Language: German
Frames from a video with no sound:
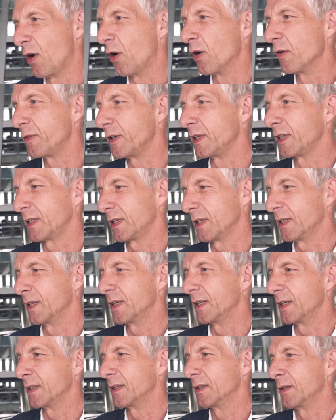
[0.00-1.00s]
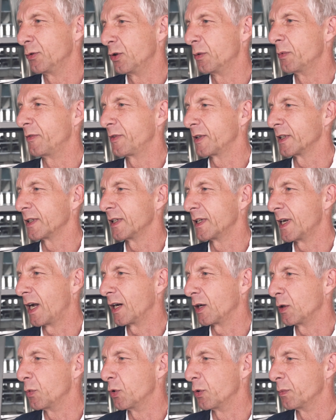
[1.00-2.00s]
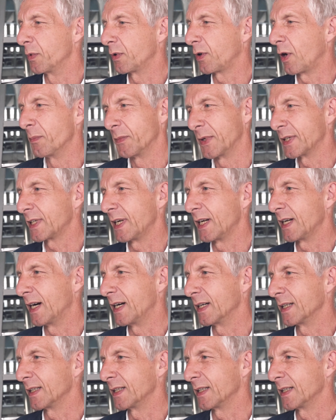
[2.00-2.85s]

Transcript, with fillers: häufig äh, nur befristete Angebote bekommen. Das geht gar